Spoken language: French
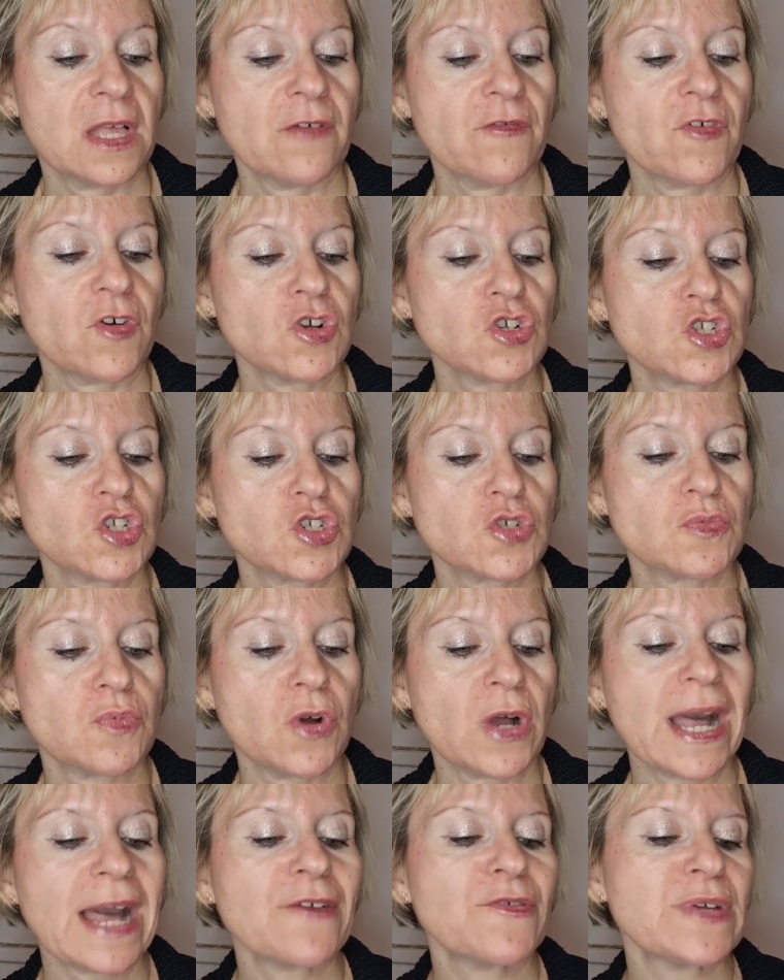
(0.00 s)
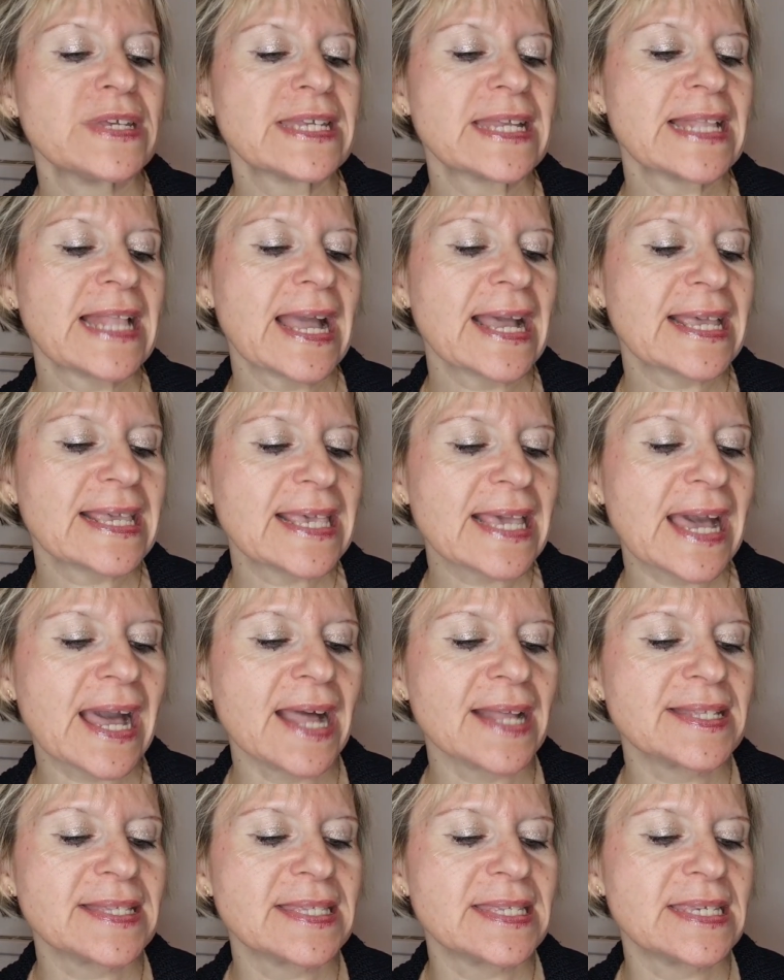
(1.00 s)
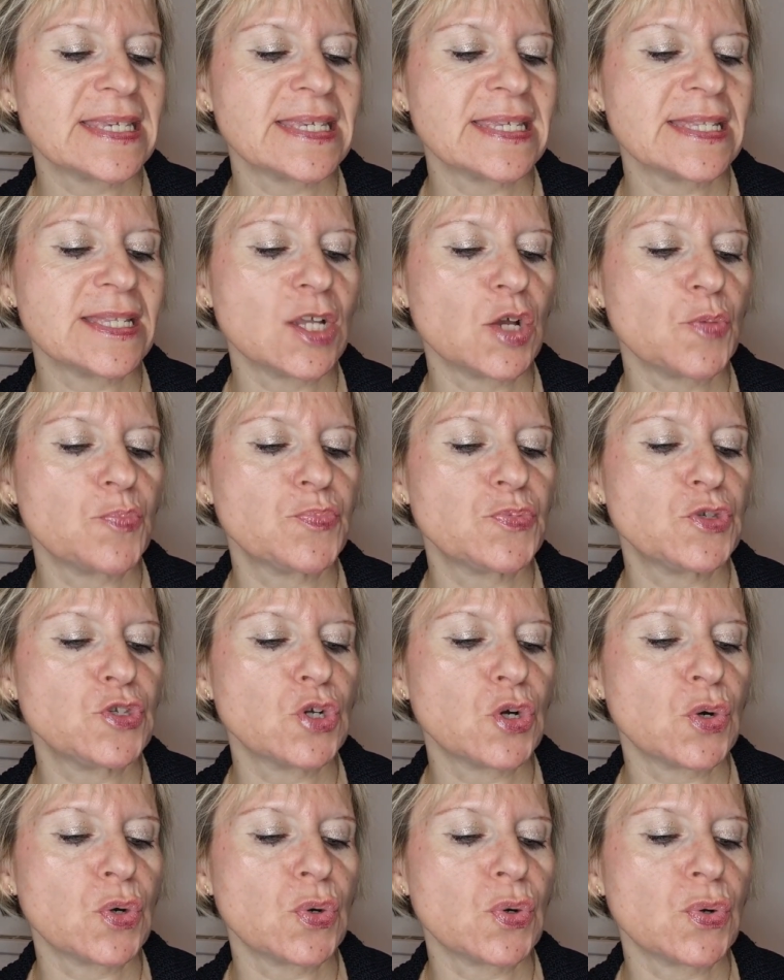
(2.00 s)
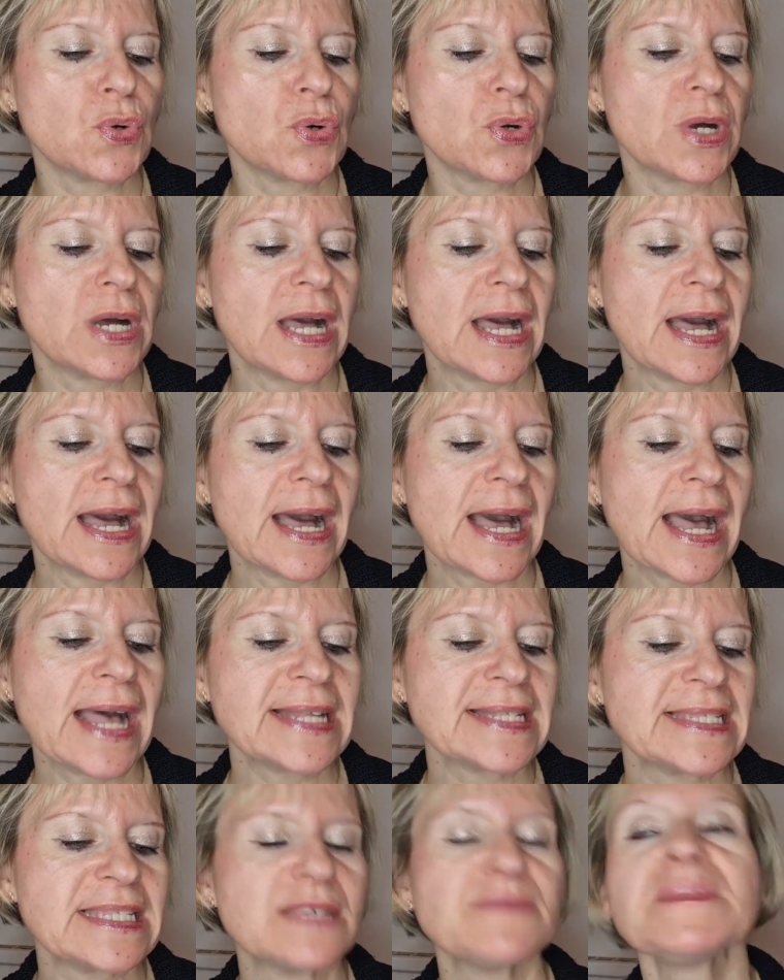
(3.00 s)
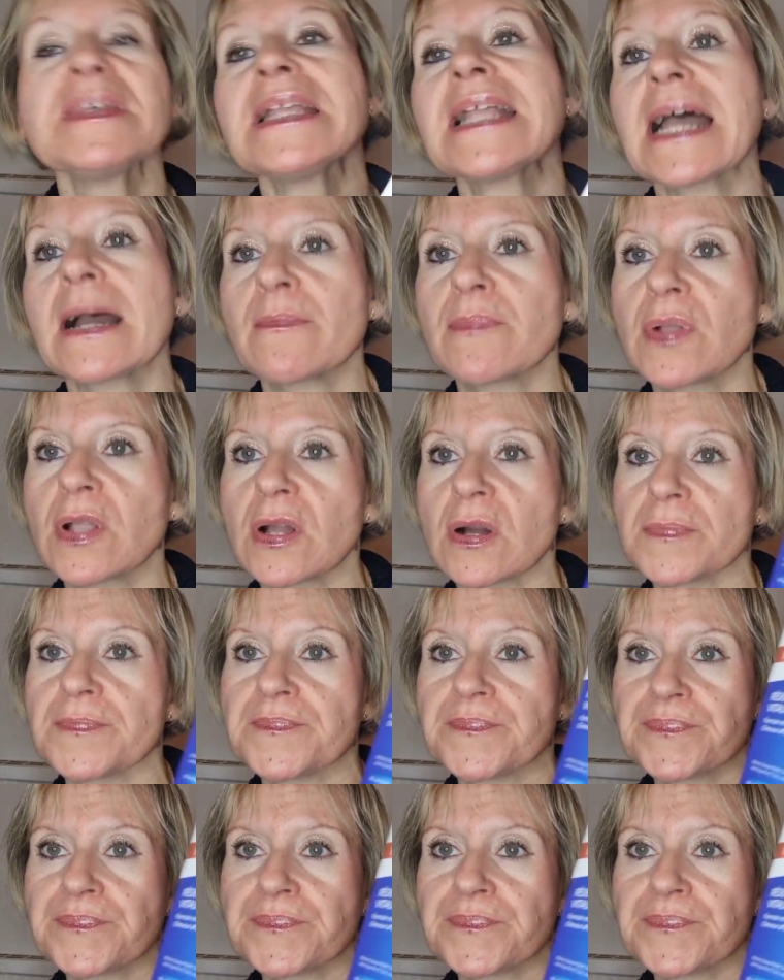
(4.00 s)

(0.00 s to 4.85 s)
Franchement, ah oui, de la kératine bio assimilable.